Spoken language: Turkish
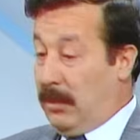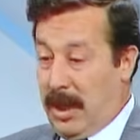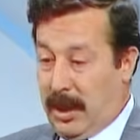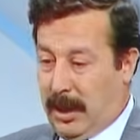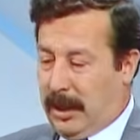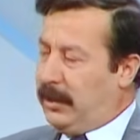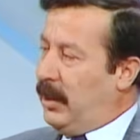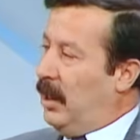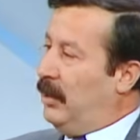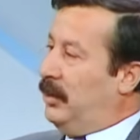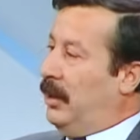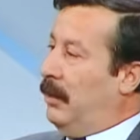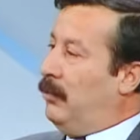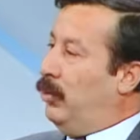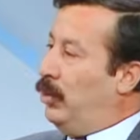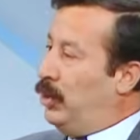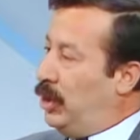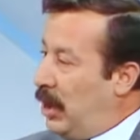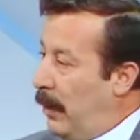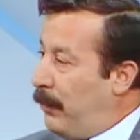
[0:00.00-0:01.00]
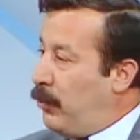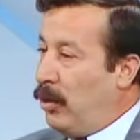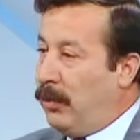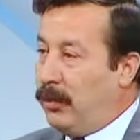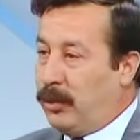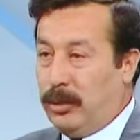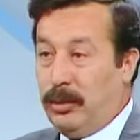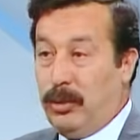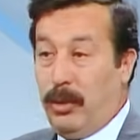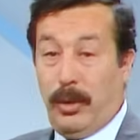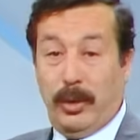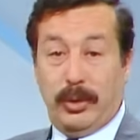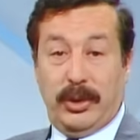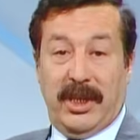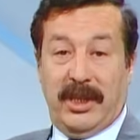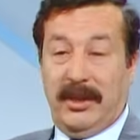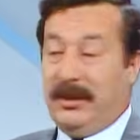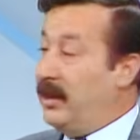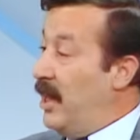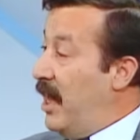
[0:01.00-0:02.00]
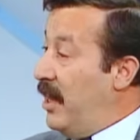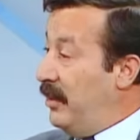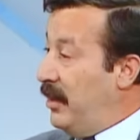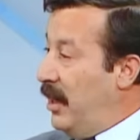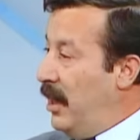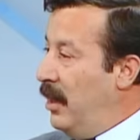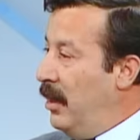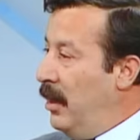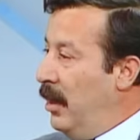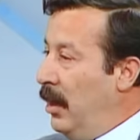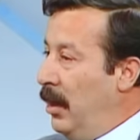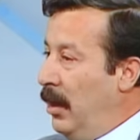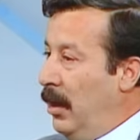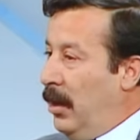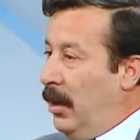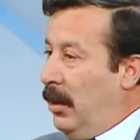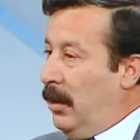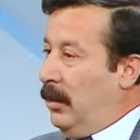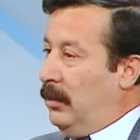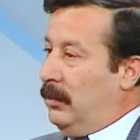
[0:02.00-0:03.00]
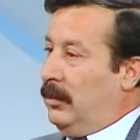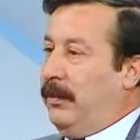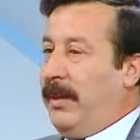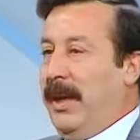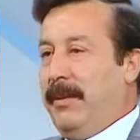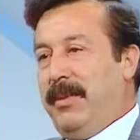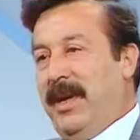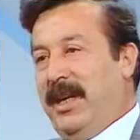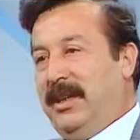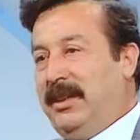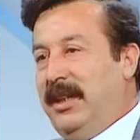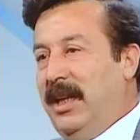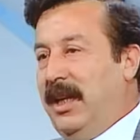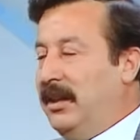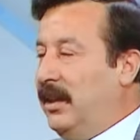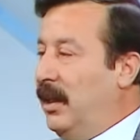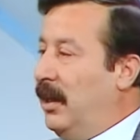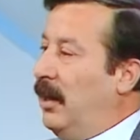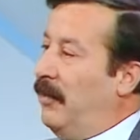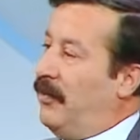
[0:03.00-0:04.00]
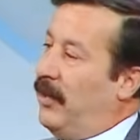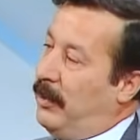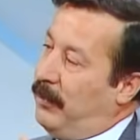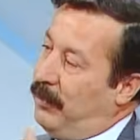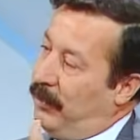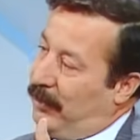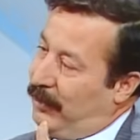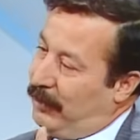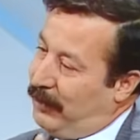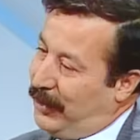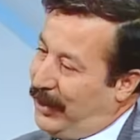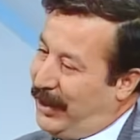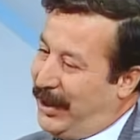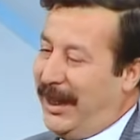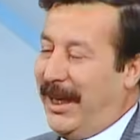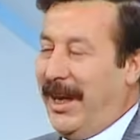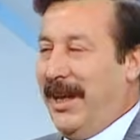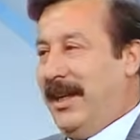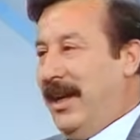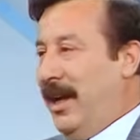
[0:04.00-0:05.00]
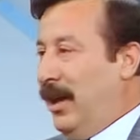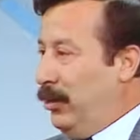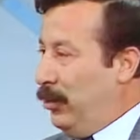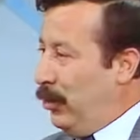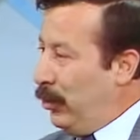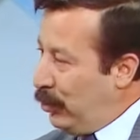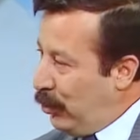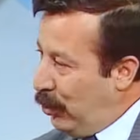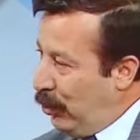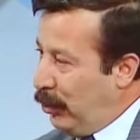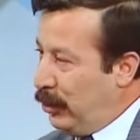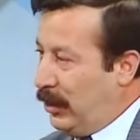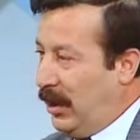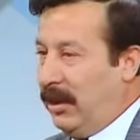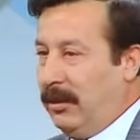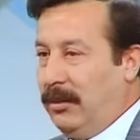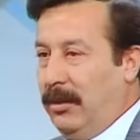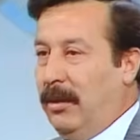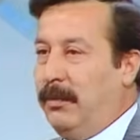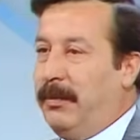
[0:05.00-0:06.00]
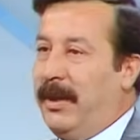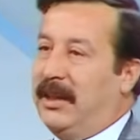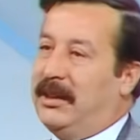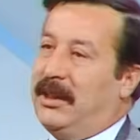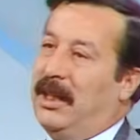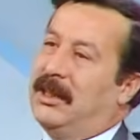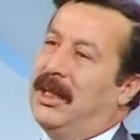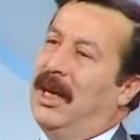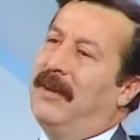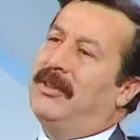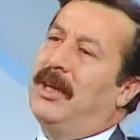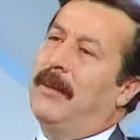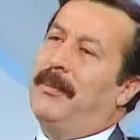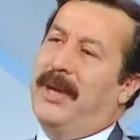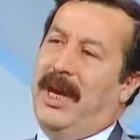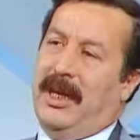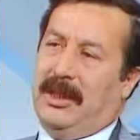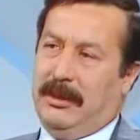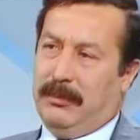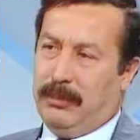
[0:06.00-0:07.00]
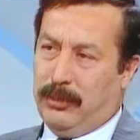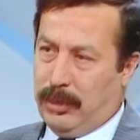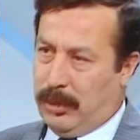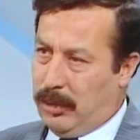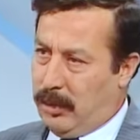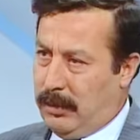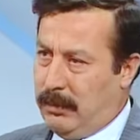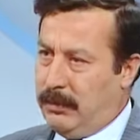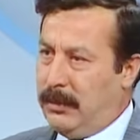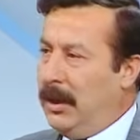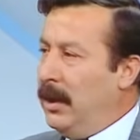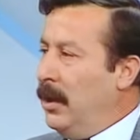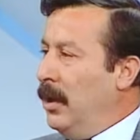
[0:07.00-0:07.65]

hakikaten sen bu işi yapıyor musun? Horozların nerede? İşte ben bazı yerde efendim kirayla alıyoruz horozları diyorum. Bazı yerde evde bıraktım diyorum.